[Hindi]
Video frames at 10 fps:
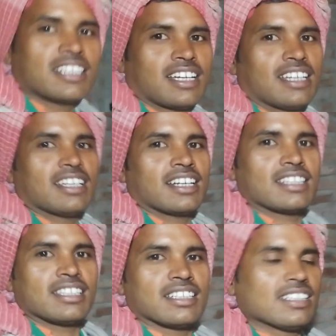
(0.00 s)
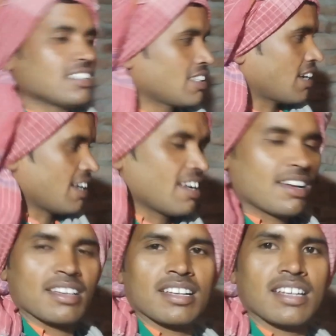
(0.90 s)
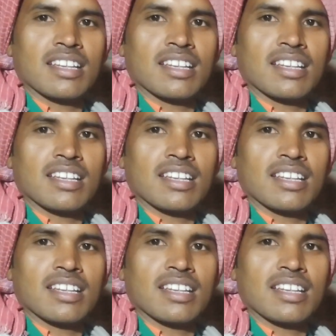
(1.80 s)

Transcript: हैं खाना खाते हैं खाना